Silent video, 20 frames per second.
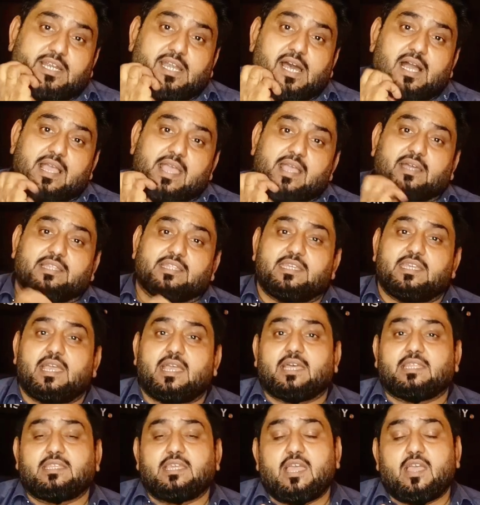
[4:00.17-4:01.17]
झंडा आगे करती
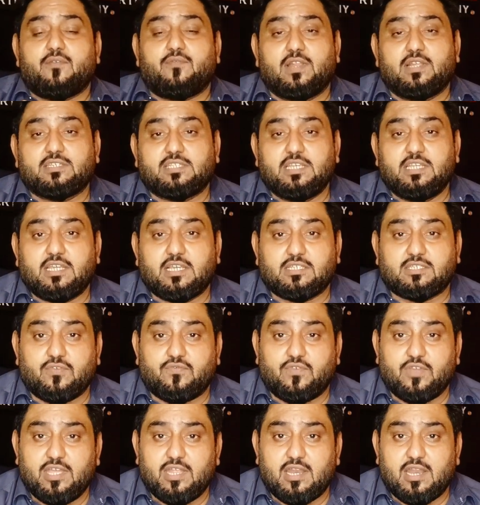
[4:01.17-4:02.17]
है कहती है कि फलस्तीन के
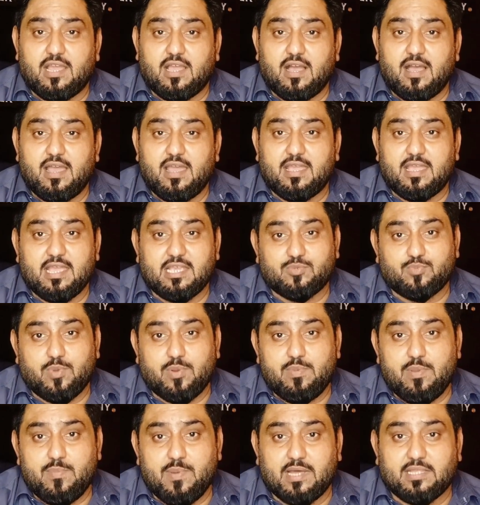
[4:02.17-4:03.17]
सफीर ने कहा है कि इस
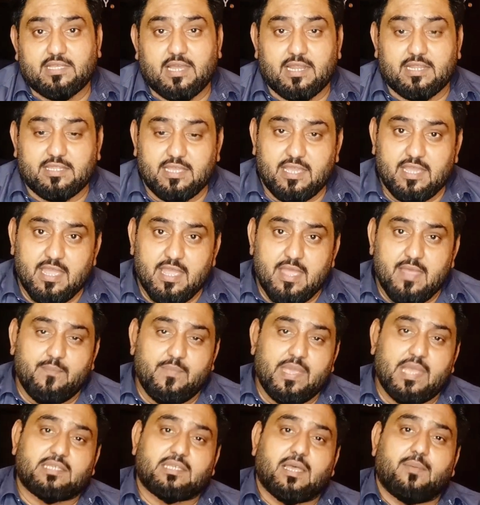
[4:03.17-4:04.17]
पर भी बात कर दें
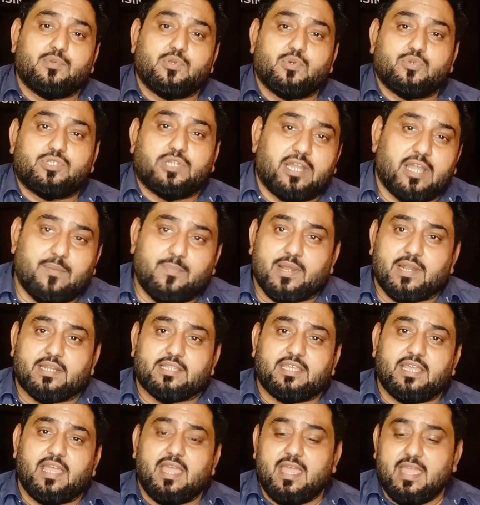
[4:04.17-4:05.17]
मियाँ साहब यूं झंडा
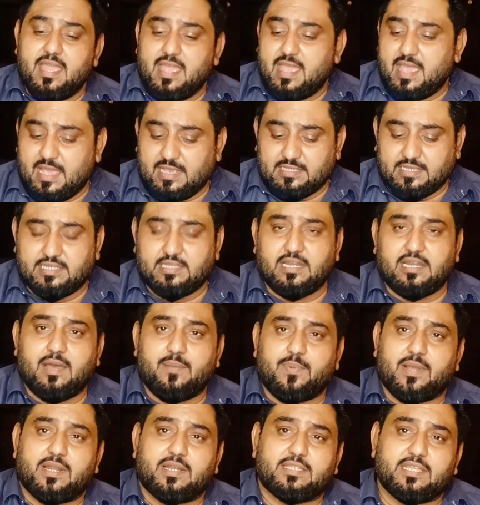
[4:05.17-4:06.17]
पकड़ते हैं ऐसे
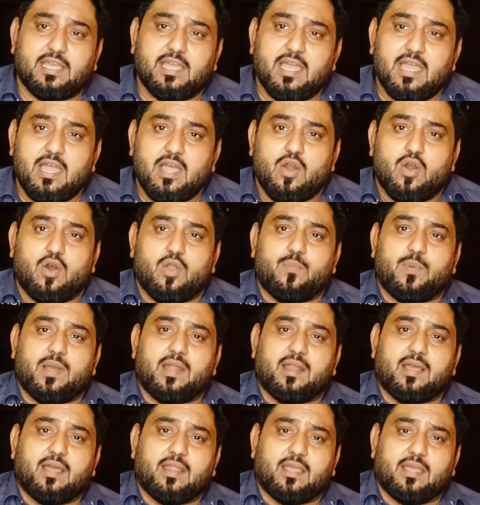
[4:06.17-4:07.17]
झंडा पकड़ते हैं और
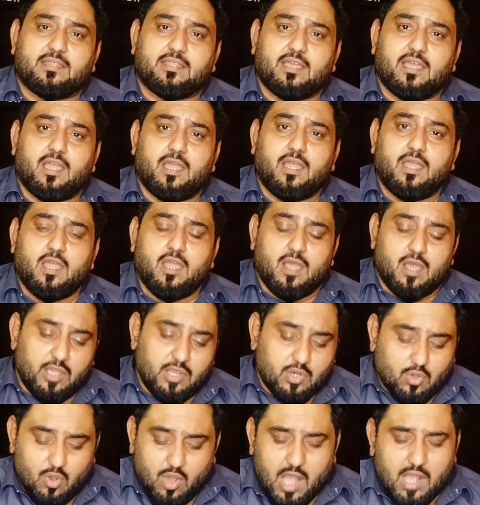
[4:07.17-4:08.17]
पकड़ कर कहते हैं
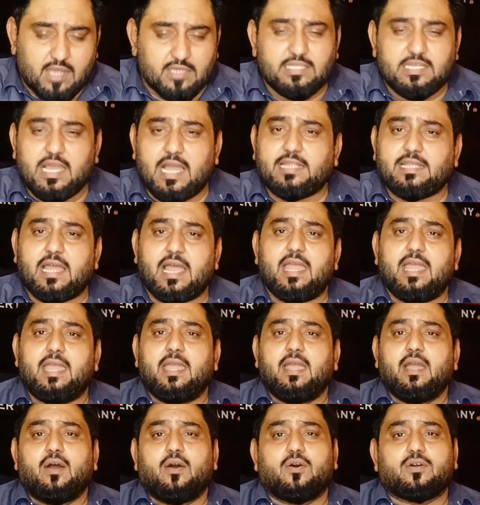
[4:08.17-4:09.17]
इनको हक दिया
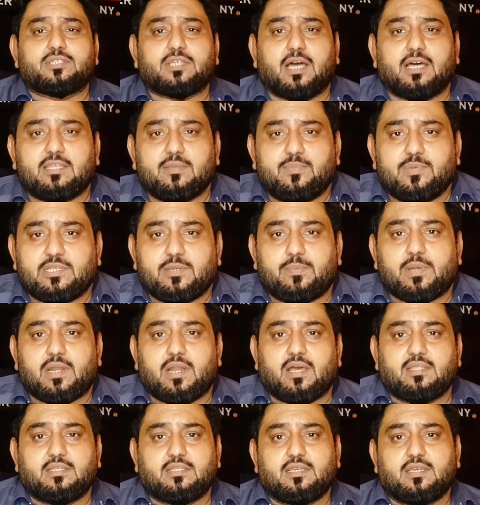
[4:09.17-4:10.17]
जाए और साथ ही पीछे
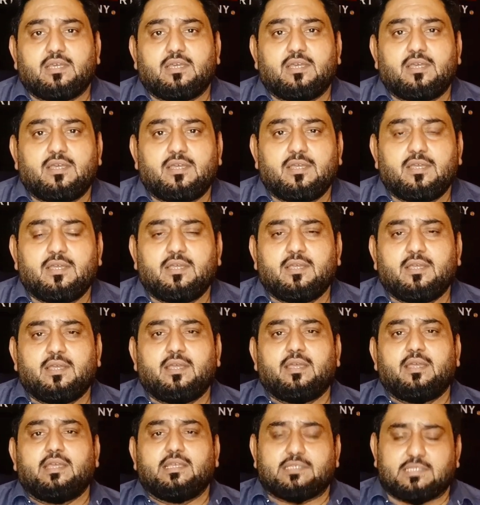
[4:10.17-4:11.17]
पकड़ा देते हैं
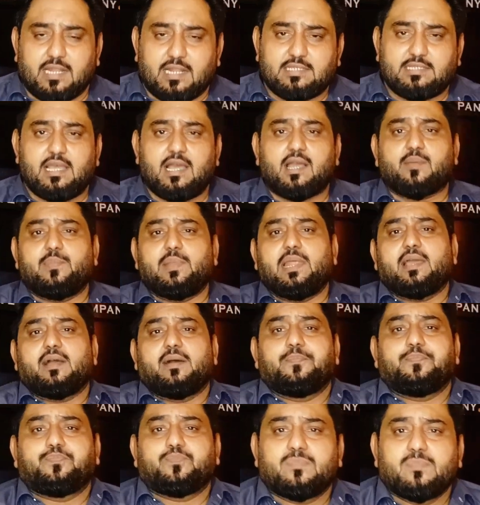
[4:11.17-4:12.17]
इस तरह से हक
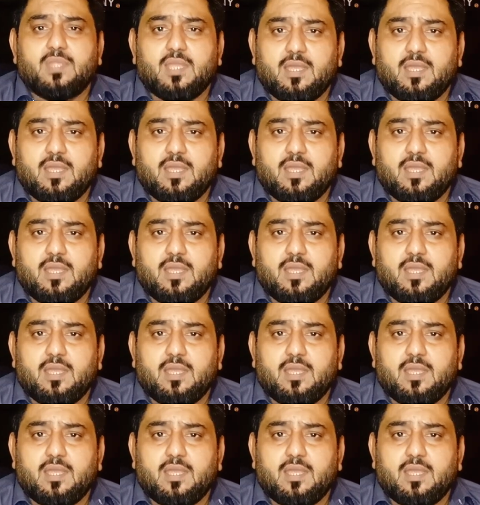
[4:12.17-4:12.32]
मिलेगा